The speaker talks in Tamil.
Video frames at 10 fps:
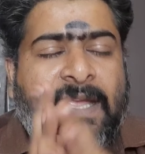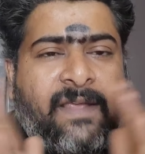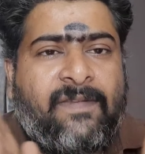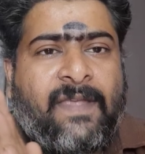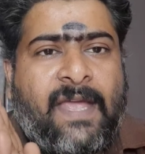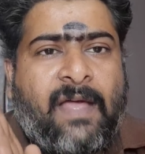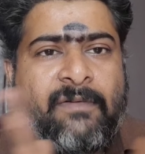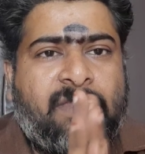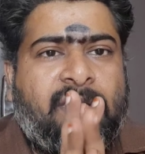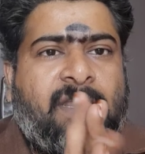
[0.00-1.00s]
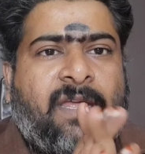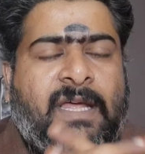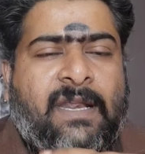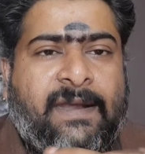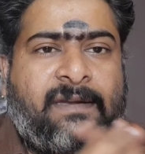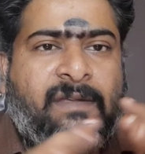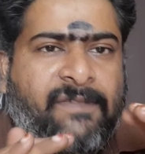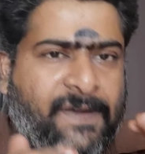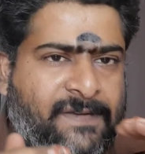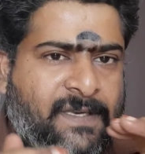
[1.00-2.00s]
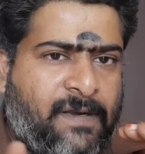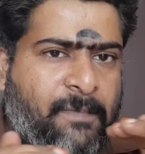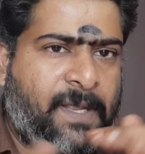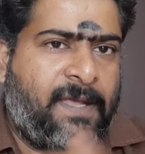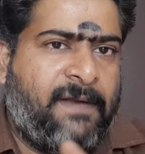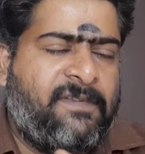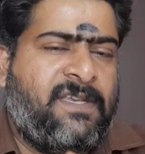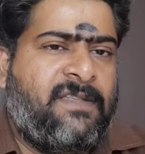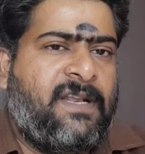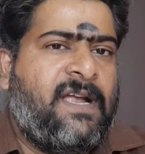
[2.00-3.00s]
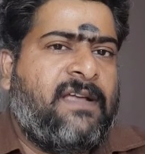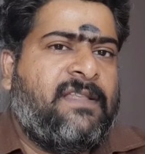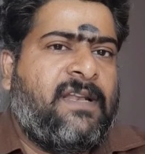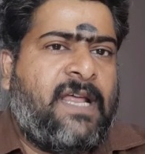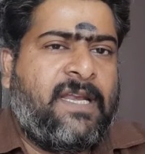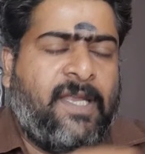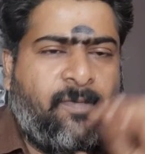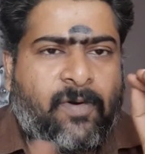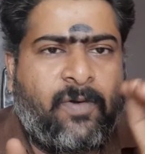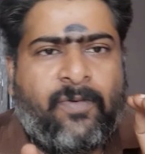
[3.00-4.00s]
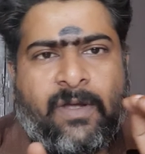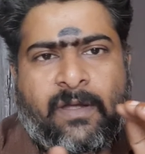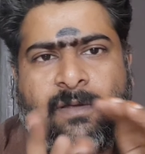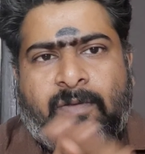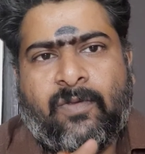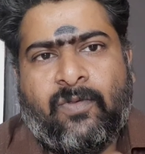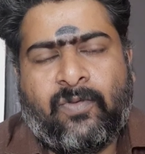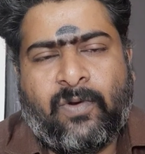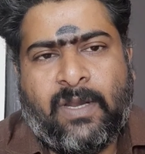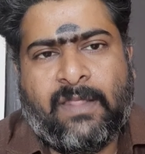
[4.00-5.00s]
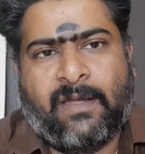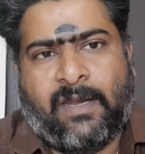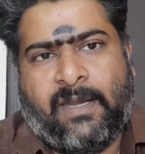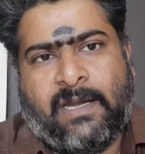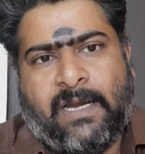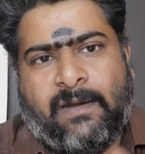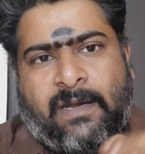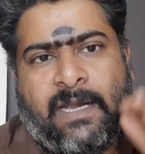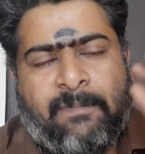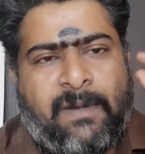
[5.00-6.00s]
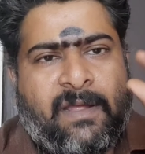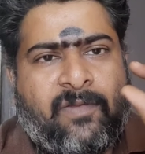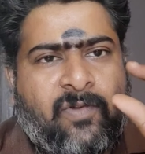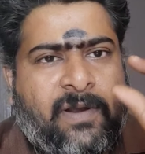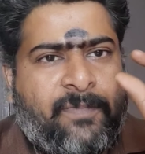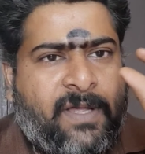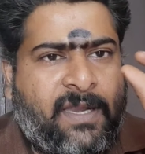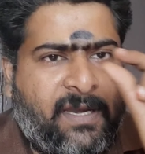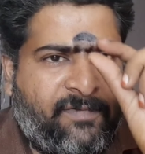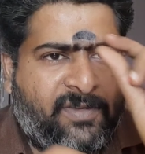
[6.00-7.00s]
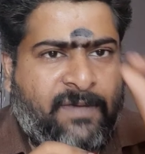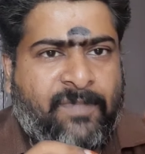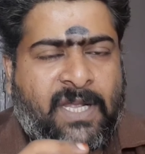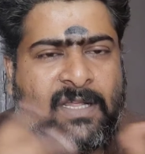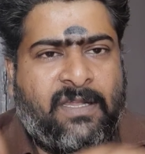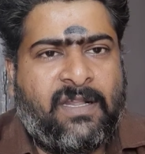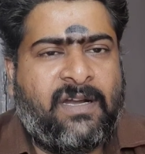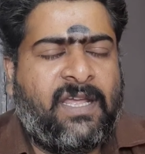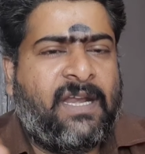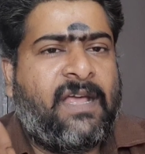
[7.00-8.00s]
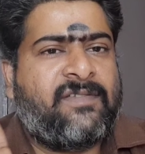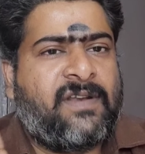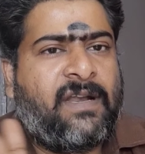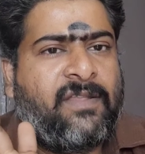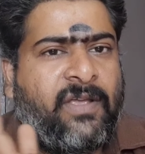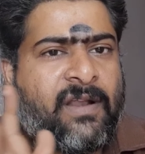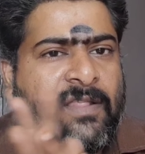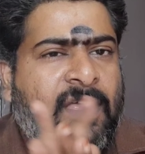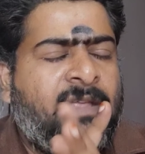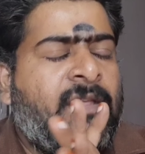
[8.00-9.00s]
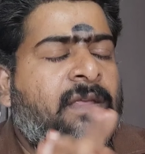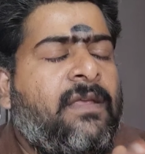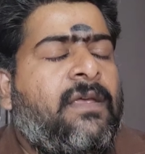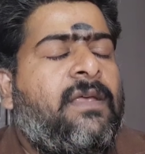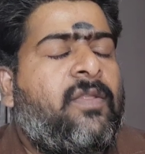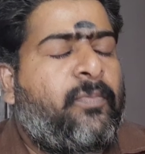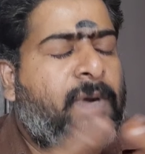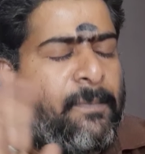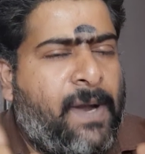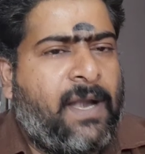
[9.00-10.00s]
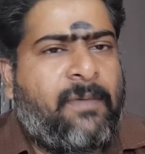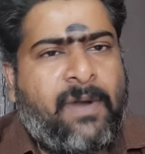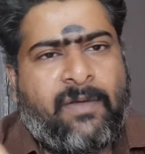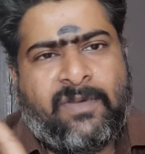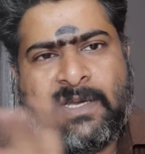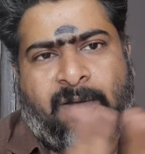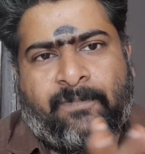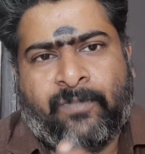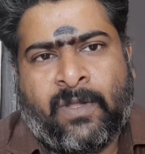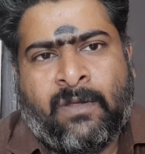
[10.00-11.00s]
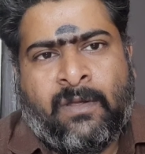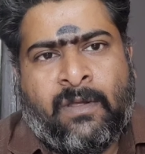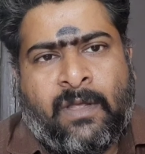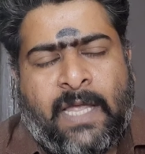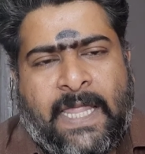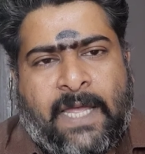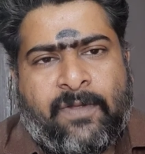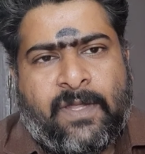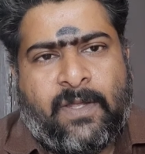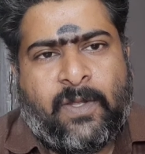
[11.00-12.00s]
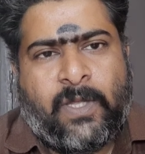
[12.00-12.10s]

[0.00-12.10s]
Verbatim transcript: ஈஸியாக வந்து நீங்கள் ரெக்டிஃபிகேஷன் அப்படிங்கிற விஷயத்துக்காகத்தான் நான் இவ்வளவு சொல்லி தருகின்றேன் கிளிப்பிள்ளைக்கு சொல்கிற மாதிரியான விஷயம் தான் இது இந்த டிஎன்ஏ அஸ்ட்ராலஜிங்கிறது இது பிரம்மாண்டமான விஷயம் அதாவது